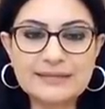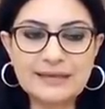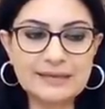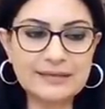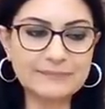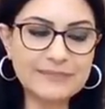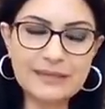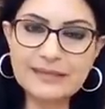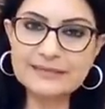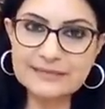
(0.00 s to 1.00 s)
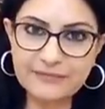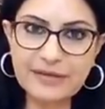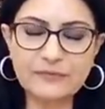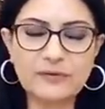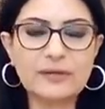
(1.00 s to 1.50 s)
آه،
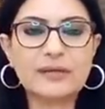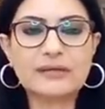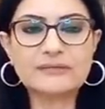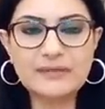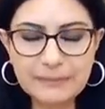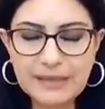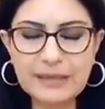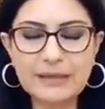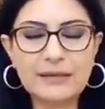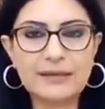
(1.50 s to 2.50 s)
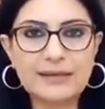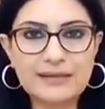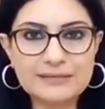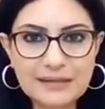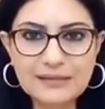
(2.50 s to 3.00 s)
التفات انتباه
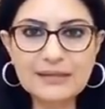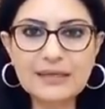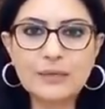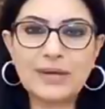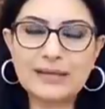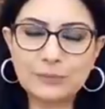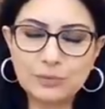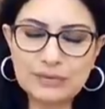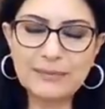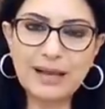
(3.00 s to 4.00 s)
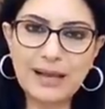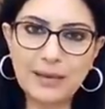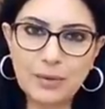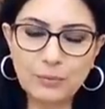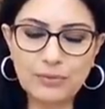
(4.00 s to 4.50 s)
الى تدقيق والى
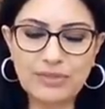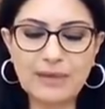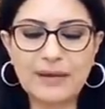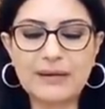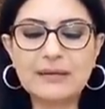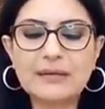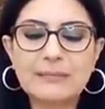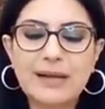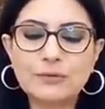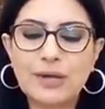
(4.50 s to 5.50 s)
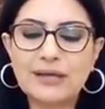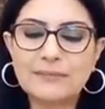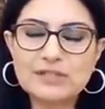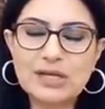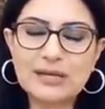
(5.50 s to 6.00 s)
متابعه ومثابره بعدوا عن
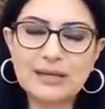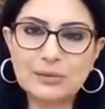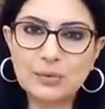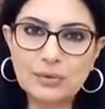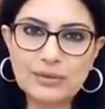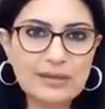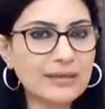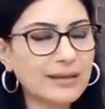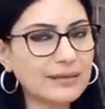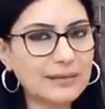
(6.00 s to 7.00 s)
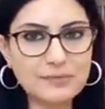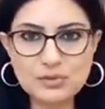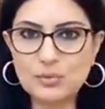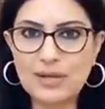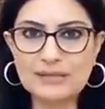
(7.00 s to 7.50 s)
المشاكل كليا
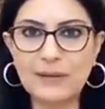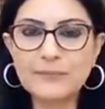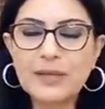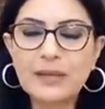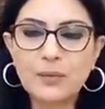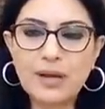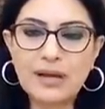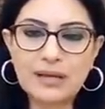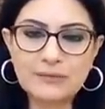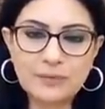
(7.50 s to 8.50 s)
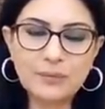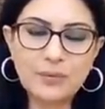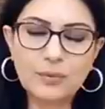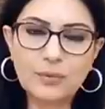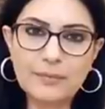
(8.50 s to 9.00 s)
مش وقتها
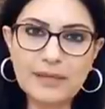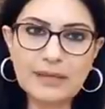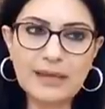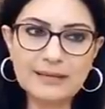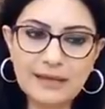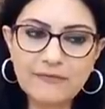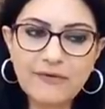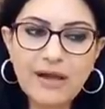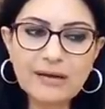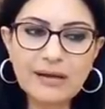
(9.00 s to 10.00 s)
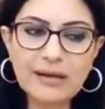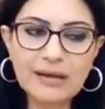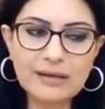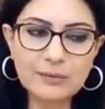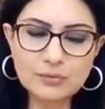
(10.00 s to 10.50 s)
وانتبهوا من الاخفاق
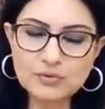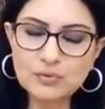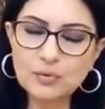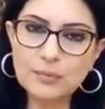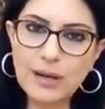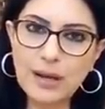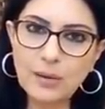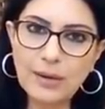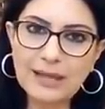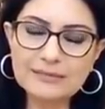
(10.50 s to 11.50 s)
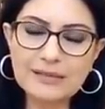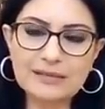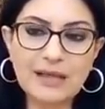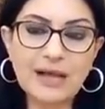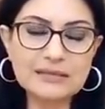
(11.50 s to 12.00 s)
الرسوب او حتى
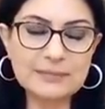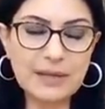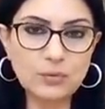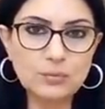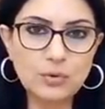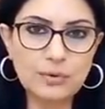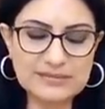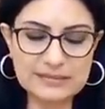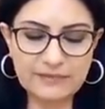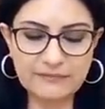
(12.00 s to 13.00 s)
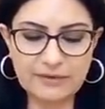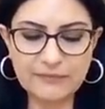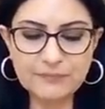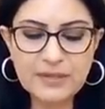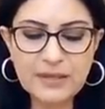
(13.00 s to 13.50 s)
التعاطي مع الامور باستخفاف